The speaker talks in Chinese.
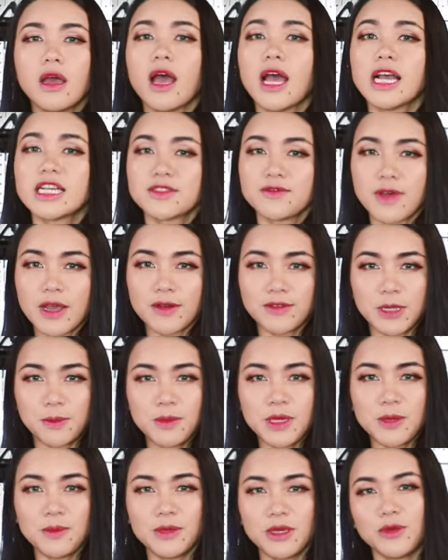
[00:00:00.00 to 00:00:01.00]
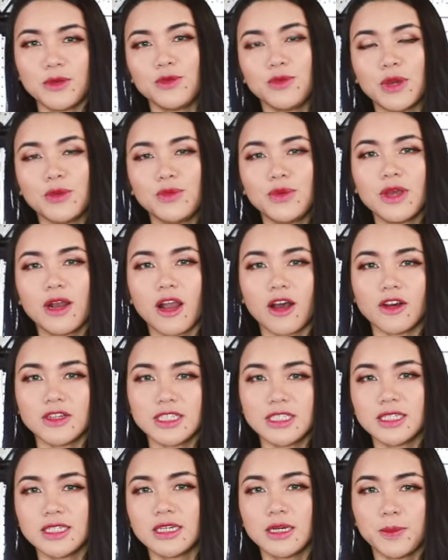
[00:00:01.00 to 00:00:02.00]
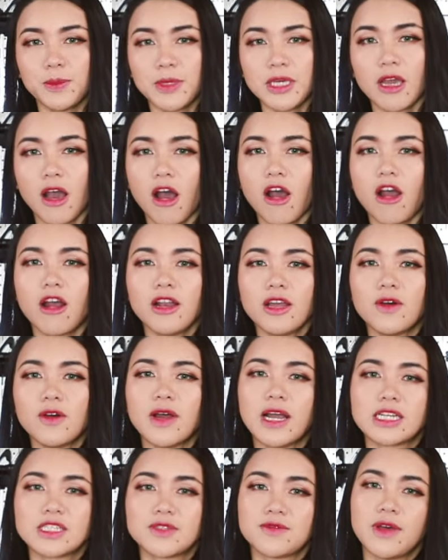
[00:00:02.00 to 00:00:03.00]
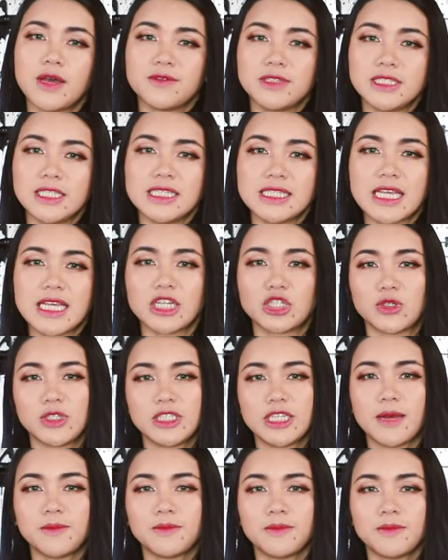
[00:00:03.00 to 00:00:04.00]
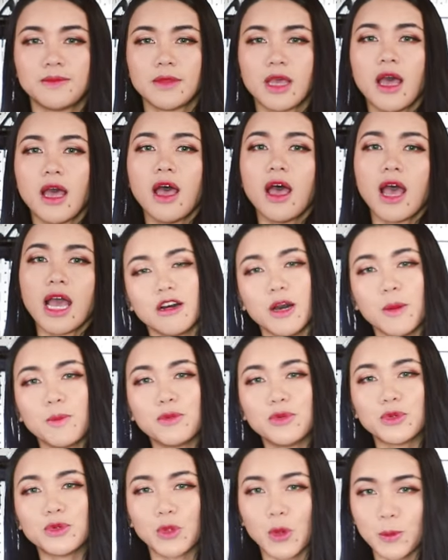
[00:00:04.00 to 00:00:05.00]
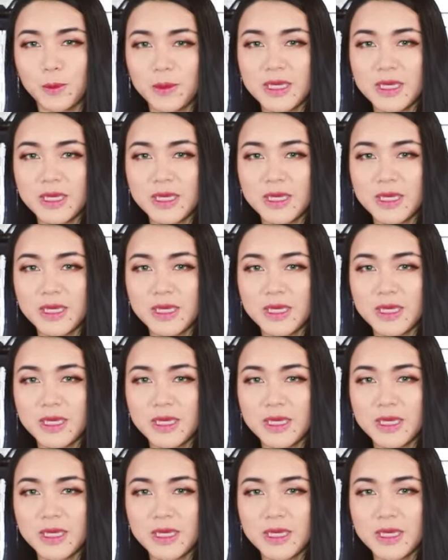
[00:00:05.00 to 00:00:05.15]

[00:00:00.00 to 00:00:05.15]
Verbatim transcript: X5 的命名源于老席格 P226 X5 竞赛手枪，和普通